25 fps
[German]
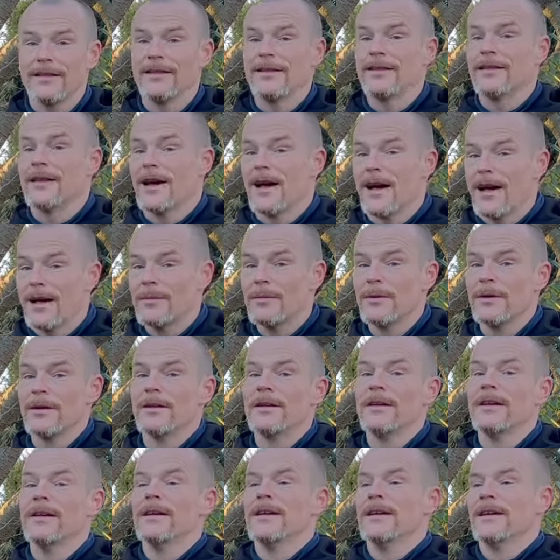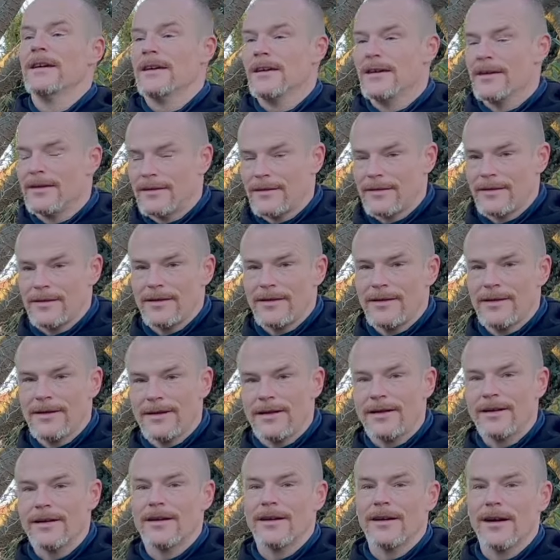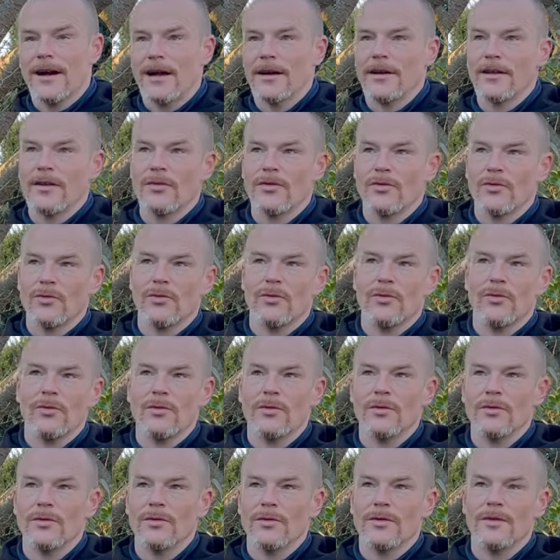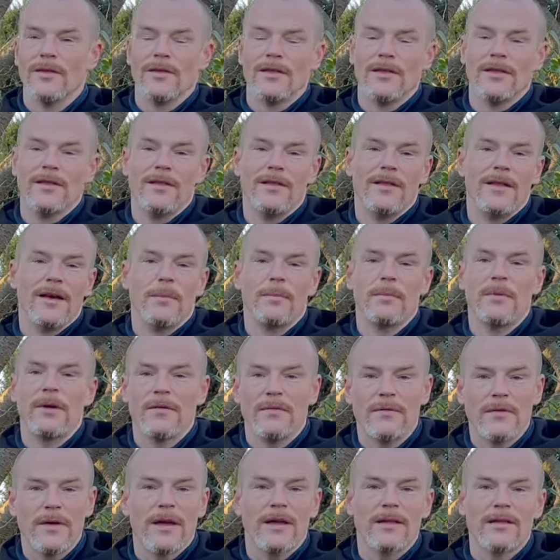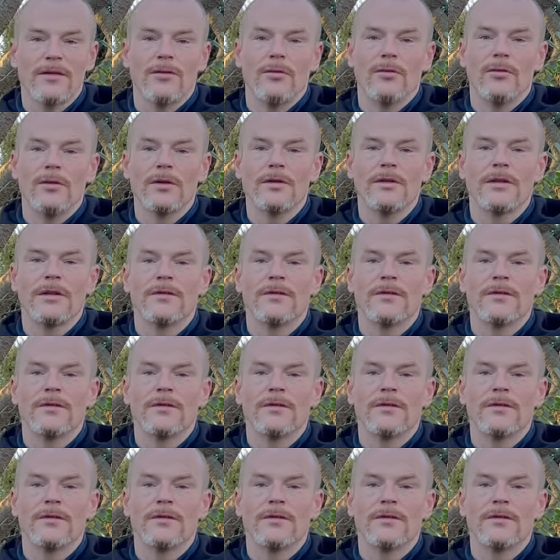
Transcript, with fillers: die Narbe ist hier gar nicht so der perfekte Ort